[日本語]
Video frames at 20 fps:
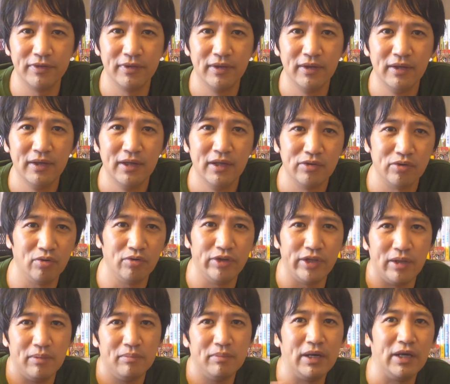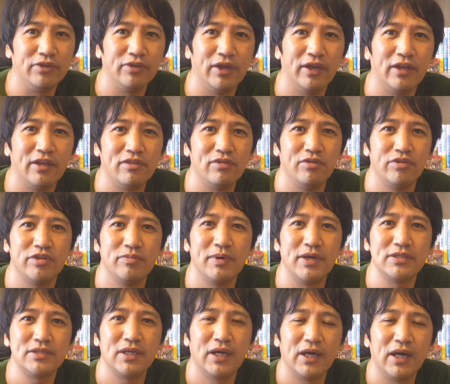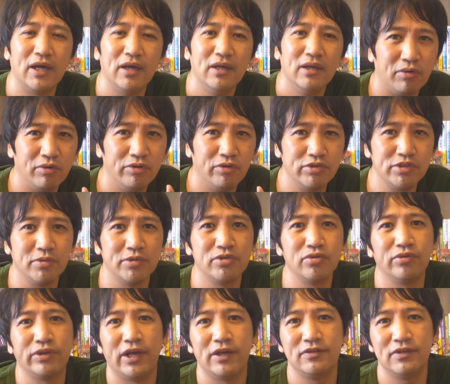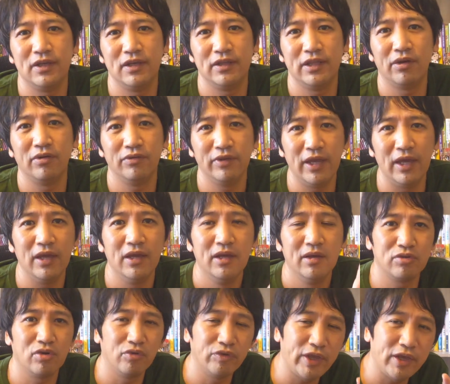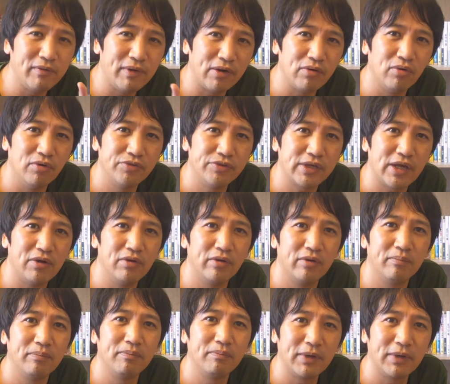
ということでバーッと話をしましたがこれどうしても招待制なので招待枠を使う